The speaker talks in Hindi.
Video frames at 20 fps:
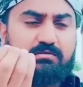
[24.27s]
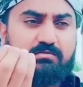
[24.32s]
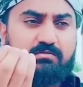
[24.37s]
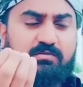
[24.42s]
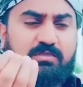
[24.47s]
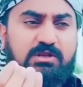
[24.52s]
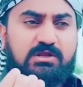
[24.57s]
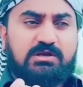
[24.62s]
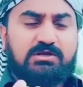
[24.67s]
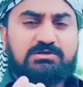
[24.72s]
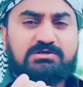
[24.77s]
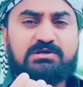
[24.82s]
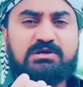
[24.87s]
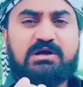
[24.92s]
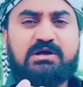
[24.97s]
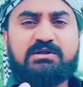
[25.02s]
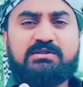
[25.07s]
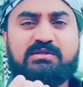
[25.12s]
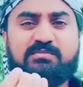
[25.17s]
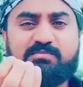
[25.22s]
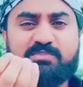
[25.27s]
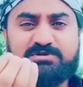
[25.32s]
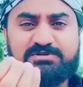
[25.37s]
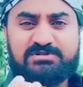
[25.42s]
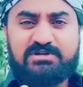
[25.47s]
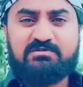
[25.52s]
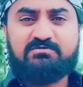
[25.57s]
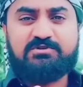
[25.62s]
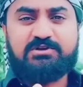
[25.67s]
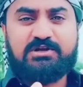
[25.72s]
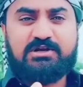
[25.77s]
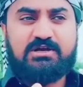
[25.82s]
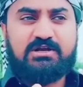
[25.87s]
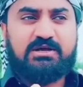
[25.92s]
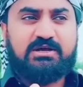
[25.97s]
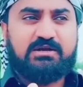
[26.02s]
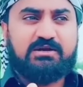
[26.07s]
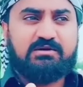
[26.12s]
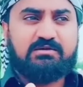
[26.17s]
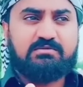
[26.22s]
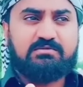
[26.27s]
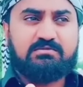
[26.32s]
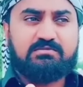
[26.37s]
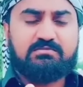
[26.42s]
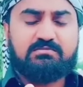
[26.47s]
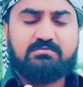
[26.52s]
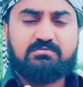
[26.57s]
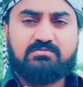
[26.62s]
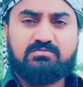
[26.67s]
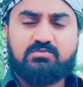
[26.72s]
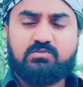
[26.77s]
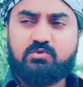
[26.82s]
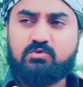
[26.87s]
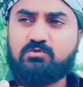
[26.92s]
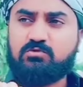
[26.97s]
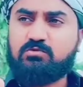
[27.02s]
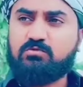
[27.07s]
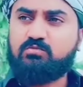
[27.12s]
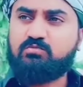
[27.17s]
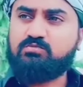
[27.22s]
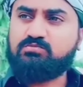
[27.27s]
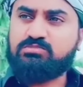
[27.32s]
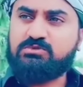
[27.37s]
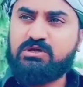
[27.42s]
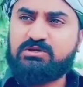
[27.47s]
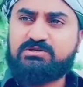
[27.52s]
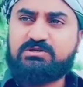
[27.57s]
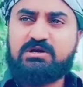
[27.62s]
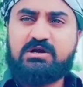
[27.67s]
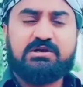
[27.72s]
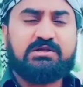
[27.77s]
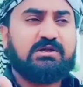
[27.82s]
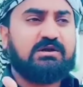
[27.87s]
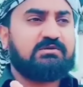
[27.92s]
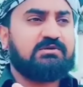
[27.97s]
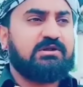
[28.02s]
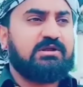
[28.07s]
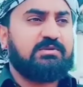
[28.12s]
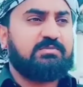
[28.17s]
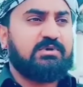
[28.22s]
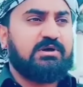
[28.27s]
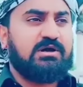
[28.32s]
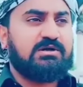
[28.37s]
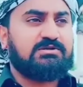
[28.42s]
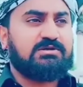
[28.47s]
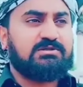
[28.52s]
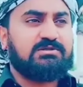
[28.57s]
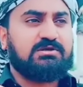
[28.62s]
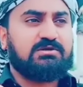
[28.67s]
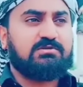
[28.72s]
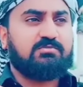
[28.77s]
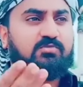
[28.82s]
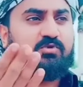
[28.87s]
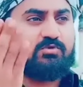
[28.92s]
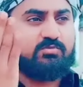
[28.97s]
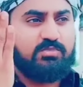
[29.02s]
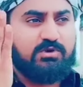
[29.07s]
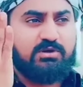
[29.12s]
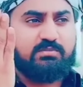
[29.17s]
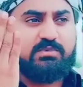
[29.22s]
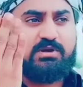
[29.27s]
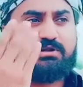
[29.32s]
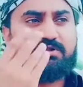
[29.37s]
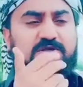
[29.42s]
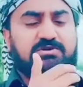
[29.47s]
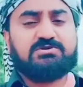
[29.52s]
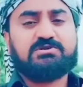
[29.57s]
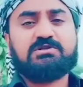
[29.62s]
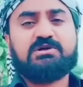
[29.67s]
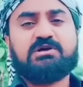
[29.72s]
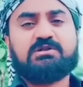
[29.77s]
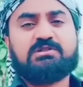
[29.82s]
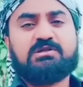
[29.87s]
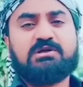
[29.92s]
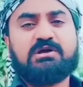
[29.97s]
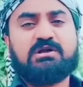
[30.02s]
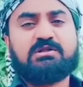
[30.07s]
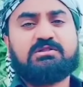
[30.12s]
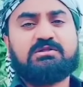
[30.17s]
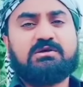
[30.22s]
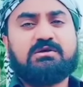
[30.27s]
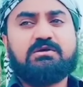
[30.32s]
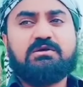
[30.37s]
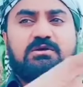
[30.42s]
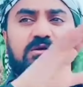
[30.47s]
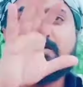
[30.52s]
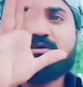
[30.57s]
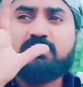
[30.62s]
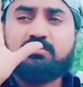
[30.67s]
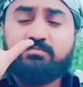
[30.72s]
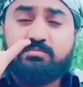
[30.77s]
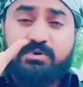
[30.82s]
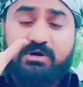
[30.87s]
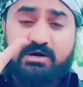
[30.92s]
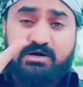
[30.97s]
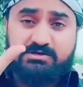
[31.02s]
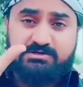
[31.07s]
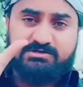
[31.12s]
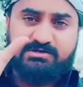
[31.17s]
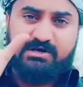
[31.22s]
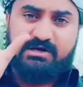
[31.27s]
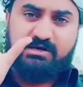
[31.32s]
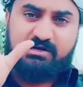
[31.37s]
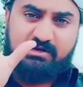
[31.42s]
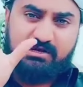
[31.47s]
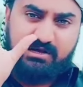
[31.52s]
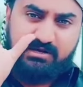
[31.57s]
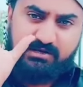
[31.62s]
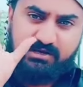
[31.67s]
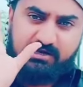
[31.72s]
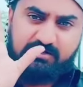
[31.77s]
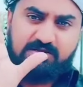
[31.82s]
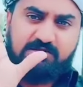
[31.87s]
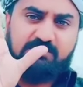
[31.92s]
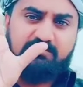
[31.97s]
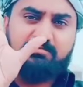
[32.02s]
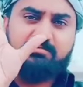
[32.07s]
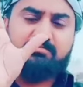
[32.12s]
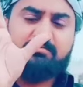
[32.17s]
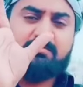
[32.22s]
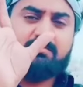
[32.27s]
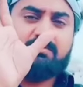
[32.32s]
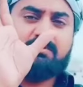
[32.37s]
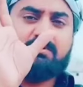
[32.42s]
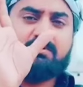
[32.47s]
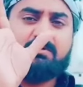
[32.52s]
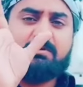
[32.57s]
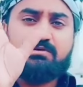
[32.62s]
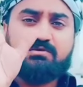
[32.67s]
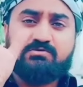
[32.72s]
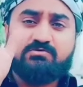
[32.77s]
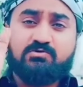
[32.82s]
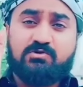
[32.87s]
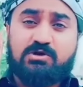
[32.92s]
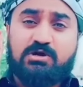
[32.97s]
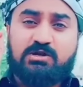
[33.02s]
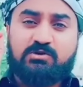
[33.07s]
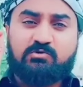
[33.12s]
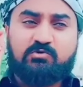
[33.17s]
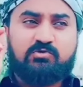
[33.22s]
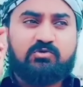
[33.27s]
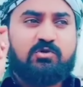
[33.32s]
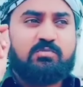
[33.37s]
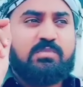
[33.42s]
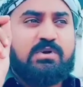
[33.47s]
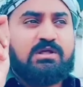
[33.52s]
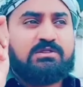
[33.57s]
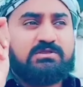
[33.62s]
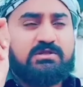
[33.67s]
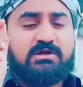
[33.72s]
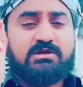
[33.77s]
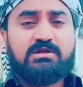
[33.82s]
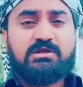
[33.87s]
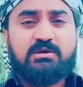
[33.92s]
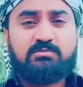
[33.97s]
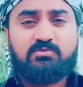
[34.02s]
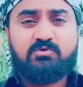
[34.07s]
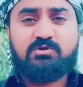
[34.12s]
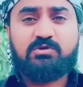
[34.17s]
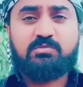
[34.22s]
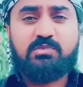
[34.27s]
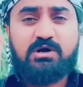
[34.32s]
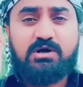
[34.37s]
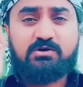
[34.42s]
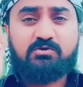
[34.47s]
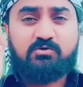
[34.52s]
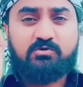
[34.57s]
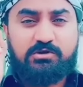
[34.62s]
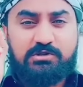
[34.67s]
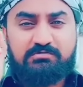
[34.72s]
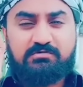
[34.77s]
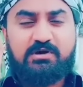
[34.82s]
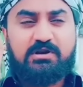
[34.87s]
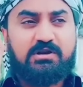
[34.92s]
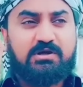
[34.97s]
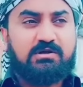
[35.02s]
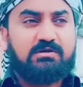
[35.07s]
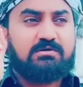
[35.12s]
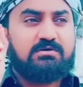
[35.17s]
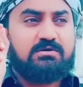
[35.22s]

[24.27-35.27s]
मेरी किसी गाड़ी से पिस्टल भी निकला है ना तो दस गाड़ियाँ डेरे पर आ जाती हैं जी बहुत बड़ा मैंने दहशत गर्दी कर दिया है पाँच साल का कैदी जो कानून को मानता ही नहीं अब्दुलरहमान गोरी वाला